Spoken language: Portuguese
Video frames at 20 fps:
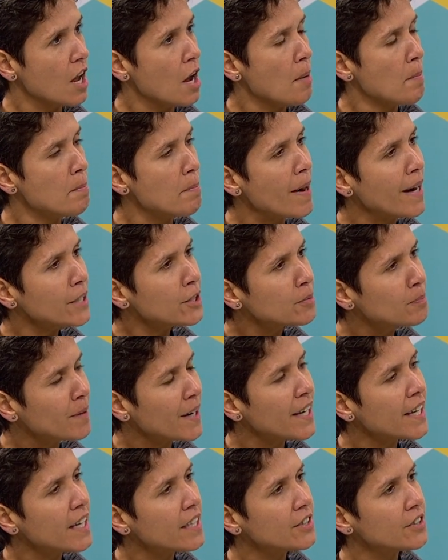Mas para a
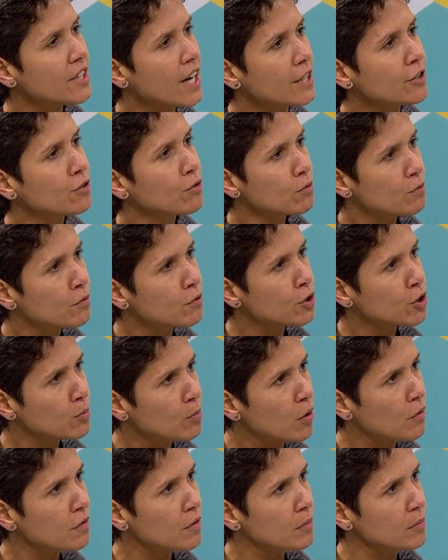realidade do
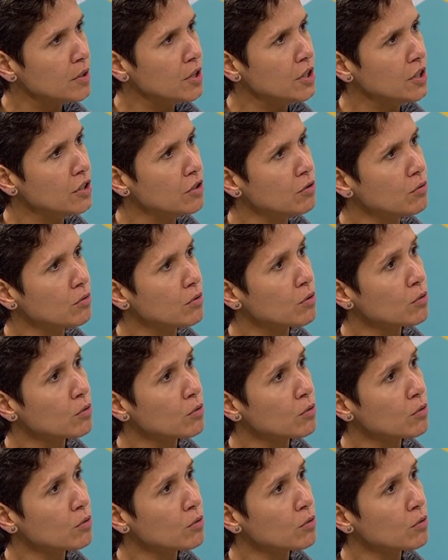futebol feminino,